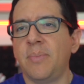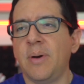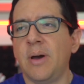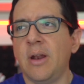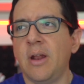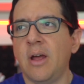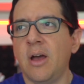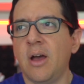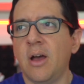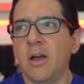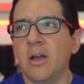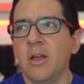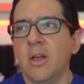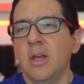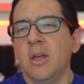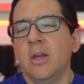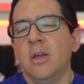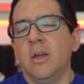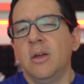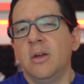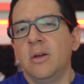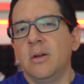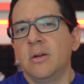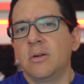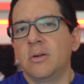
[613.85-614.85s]
para
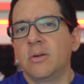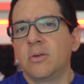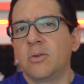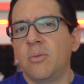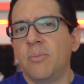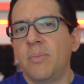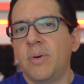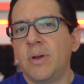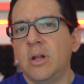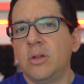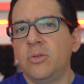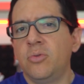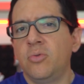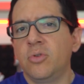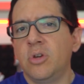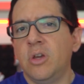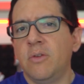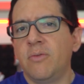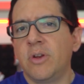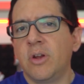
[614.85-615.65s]
comprar atún y